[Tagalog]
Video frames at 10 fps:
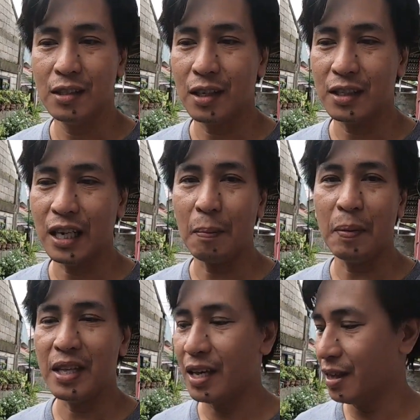sa
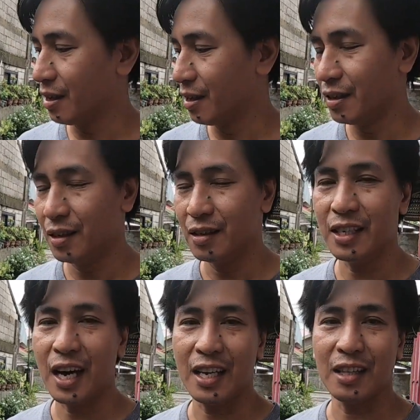Shopee din.
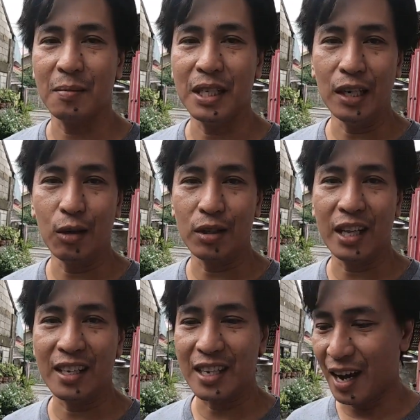Jacket naman
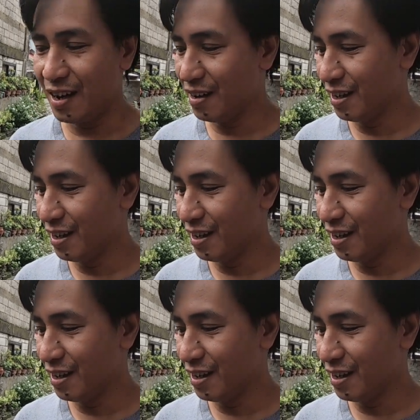in-order niya.